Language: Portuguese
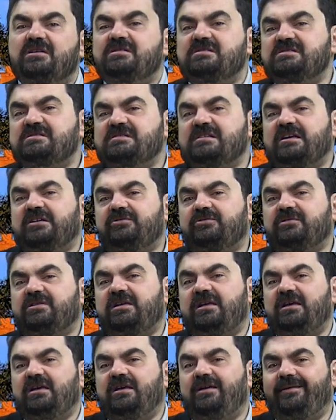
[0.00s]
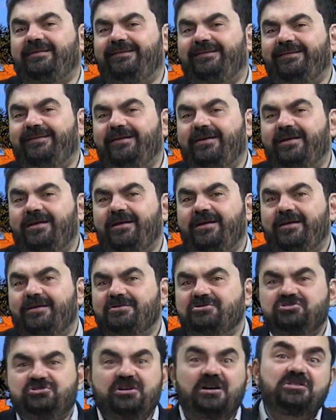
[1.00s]
sendo que
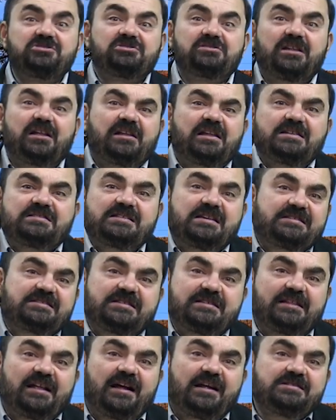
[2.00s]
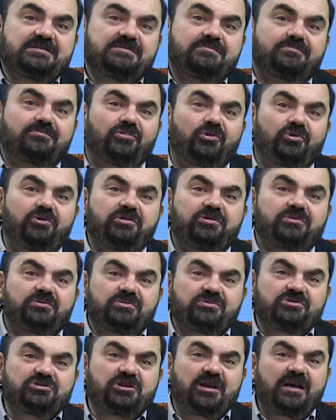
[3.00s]
diante da necessidade
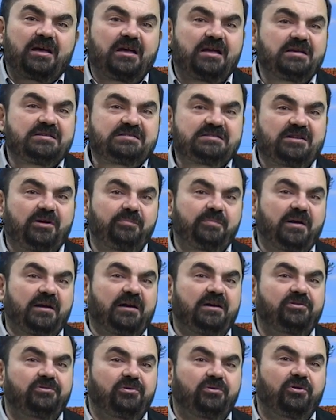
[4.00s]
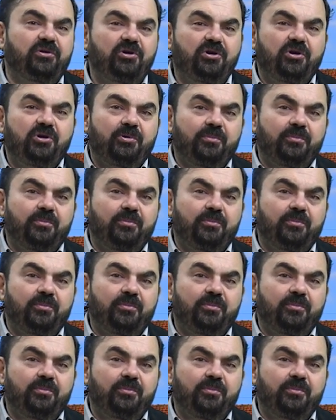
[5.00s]
muitos já estão pegando